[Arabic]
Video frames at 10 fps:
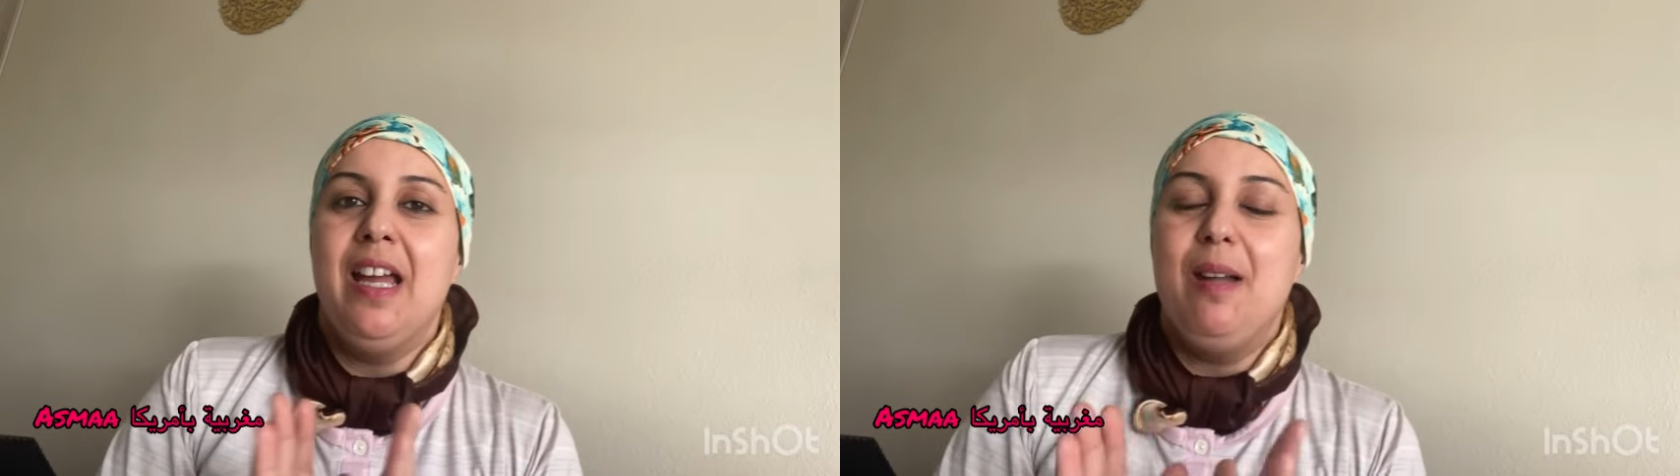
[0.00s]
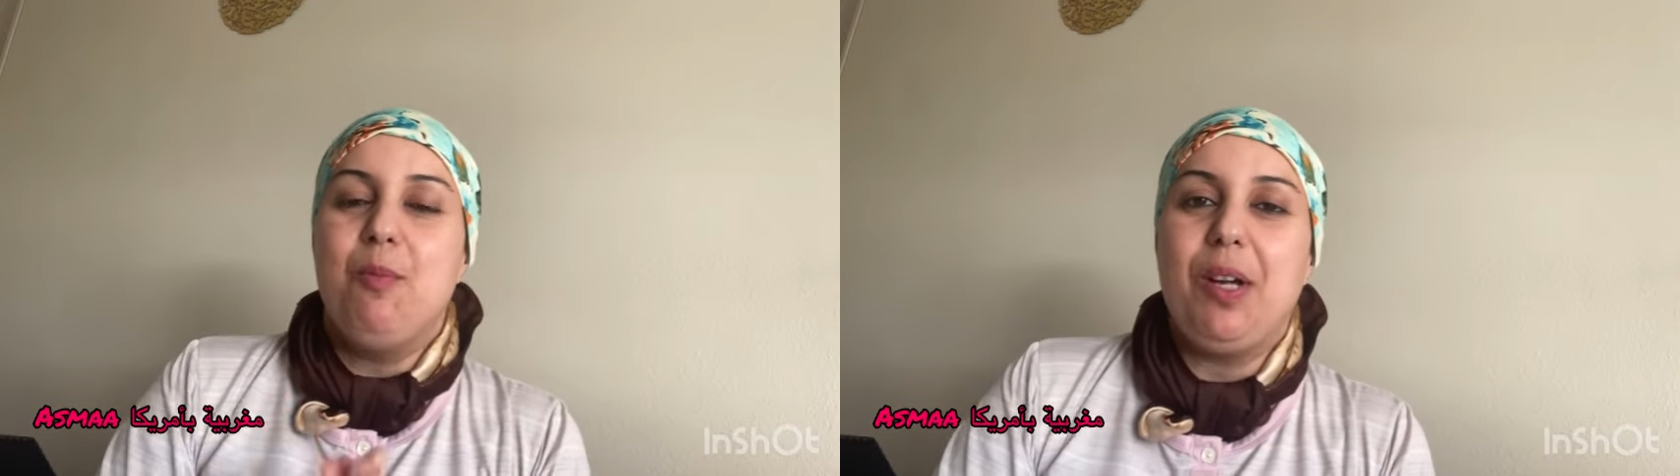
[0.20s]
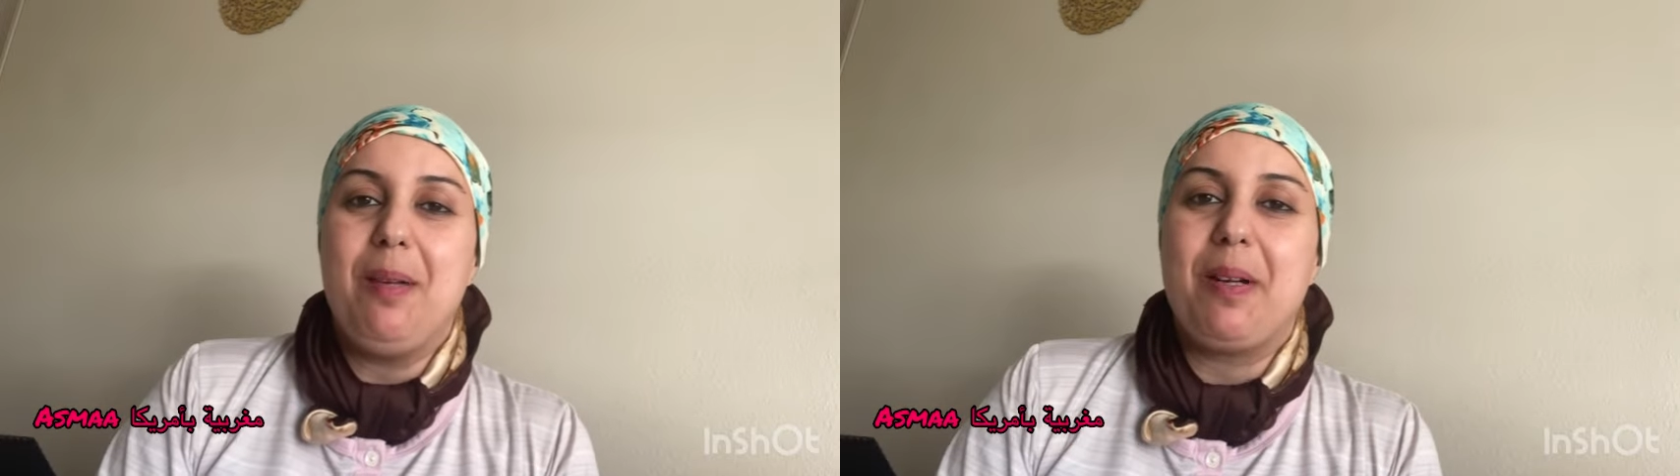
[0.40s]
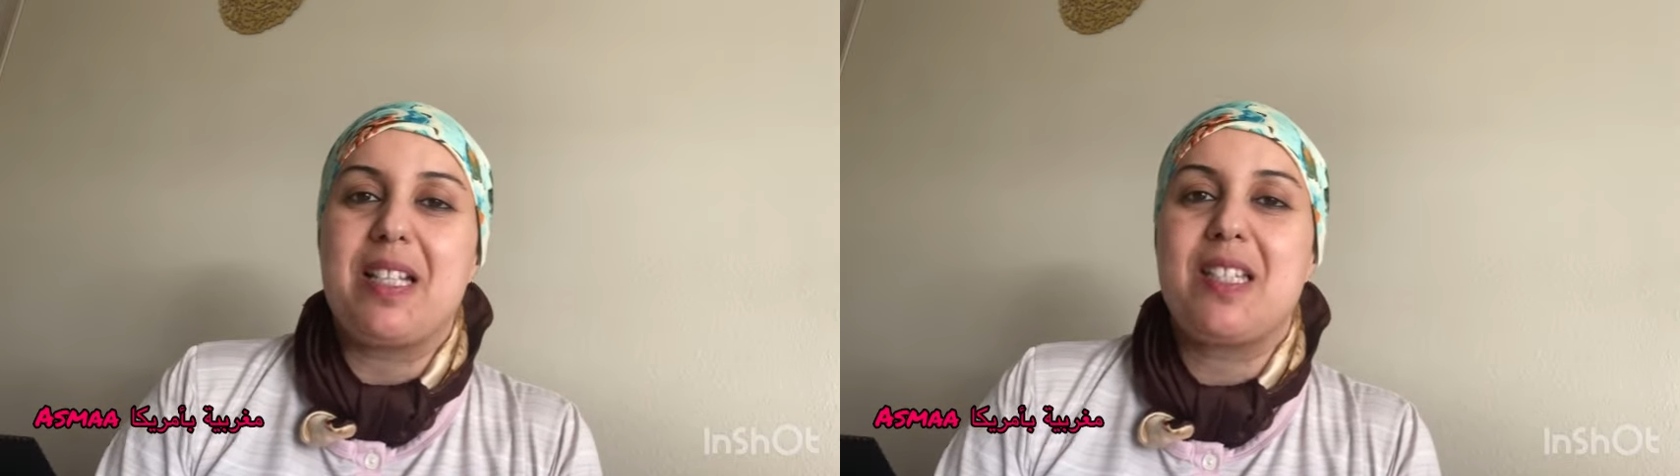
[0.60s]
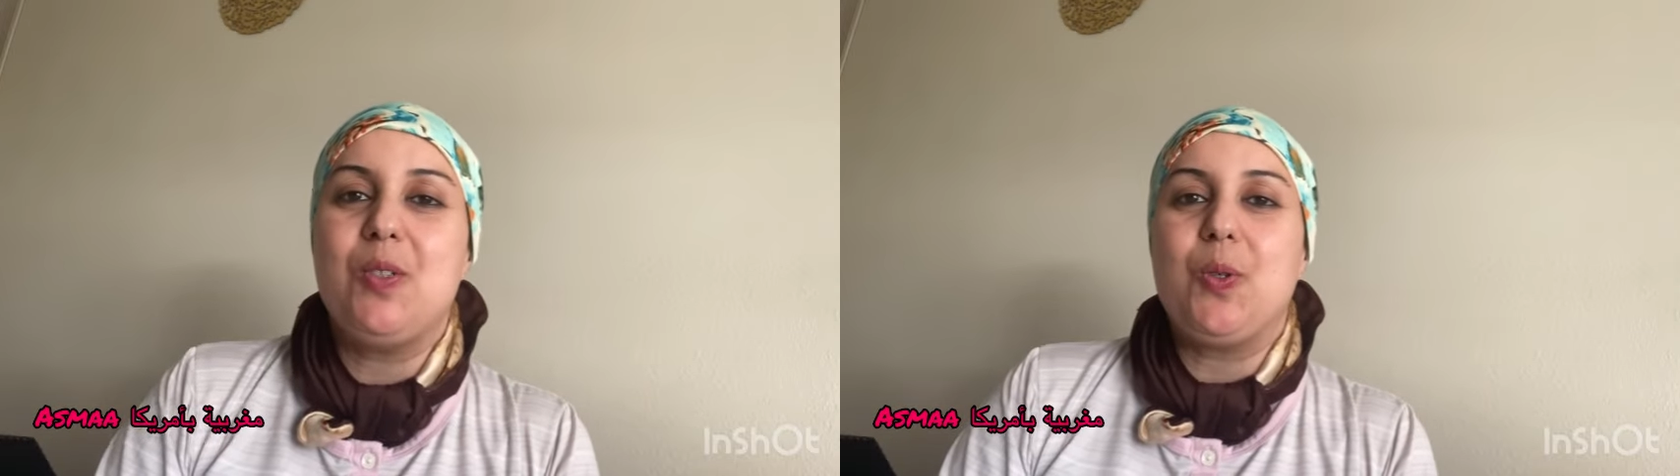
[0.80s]
المهم
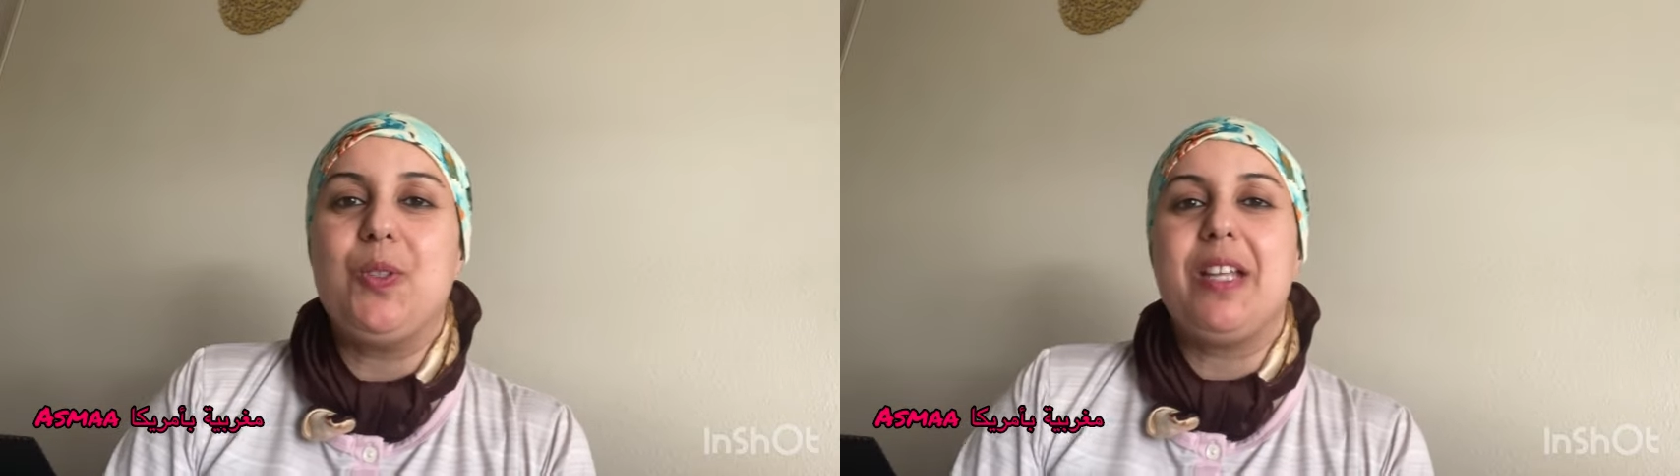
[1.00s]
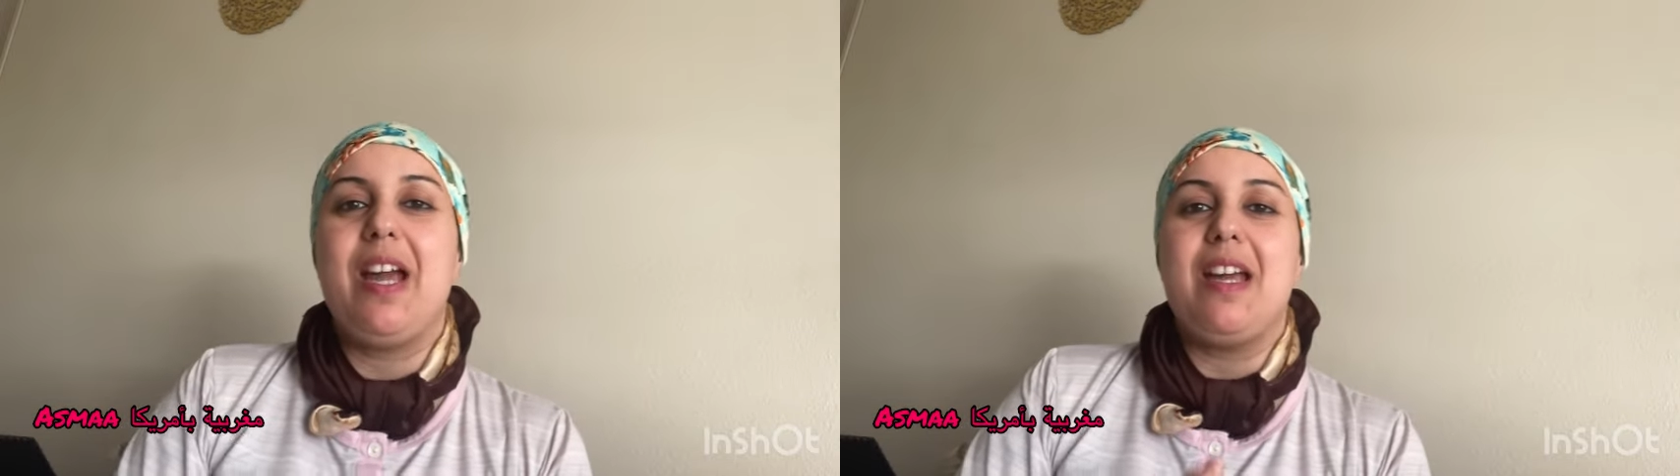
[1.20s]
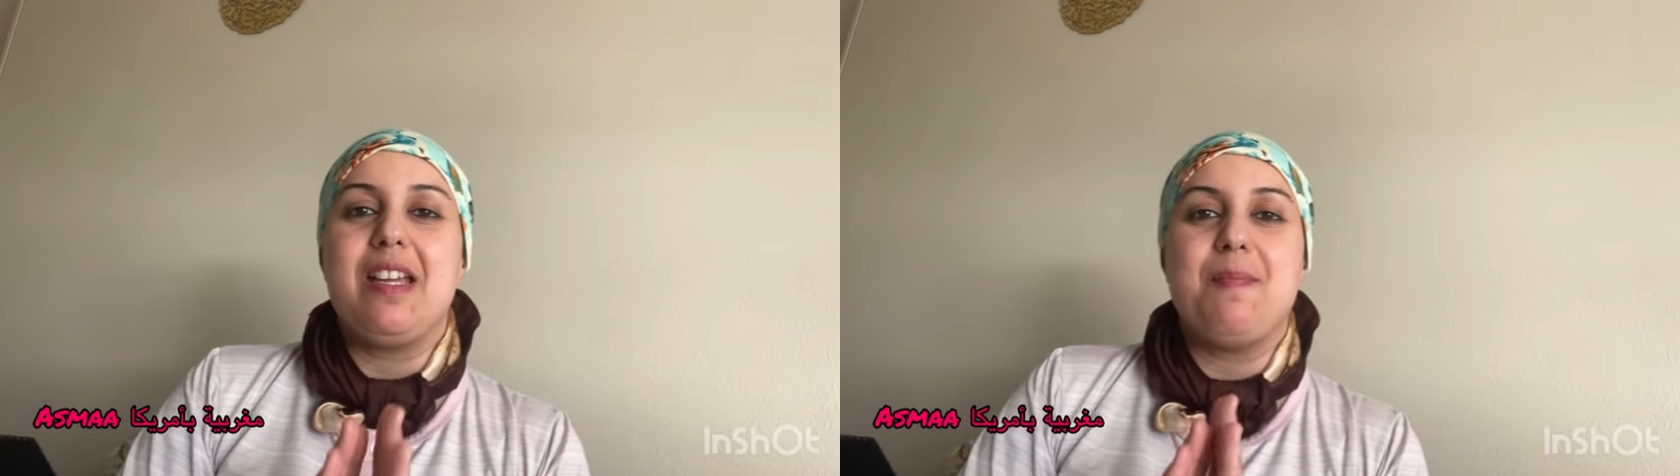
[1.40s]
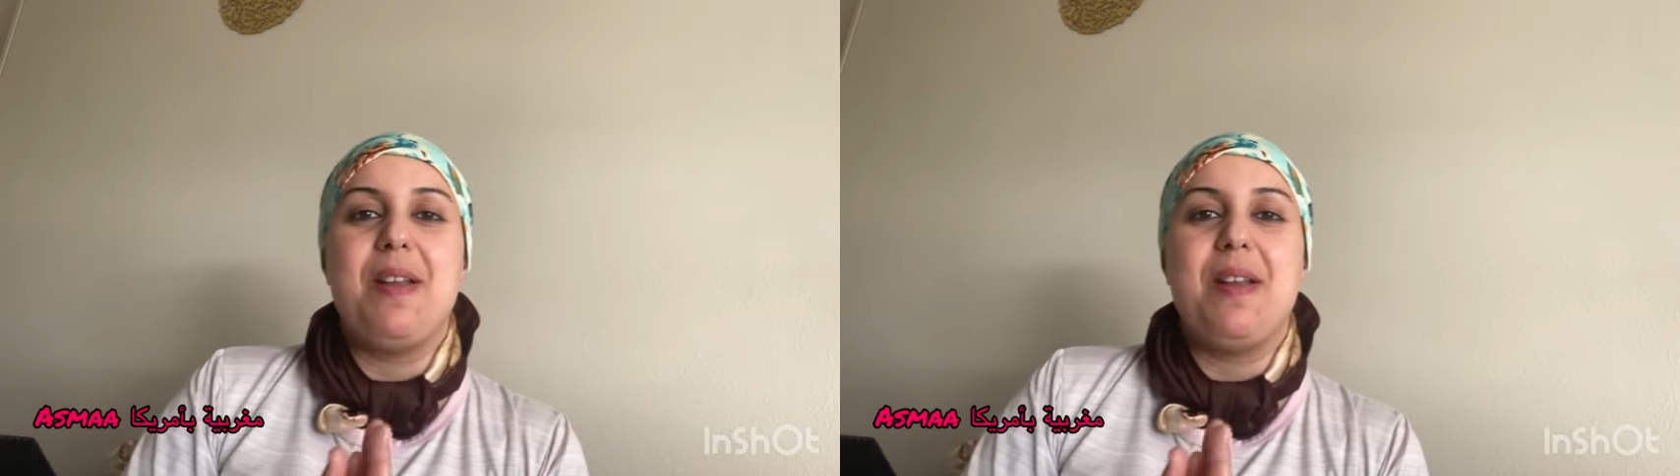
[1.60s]
خاصني نكون دائما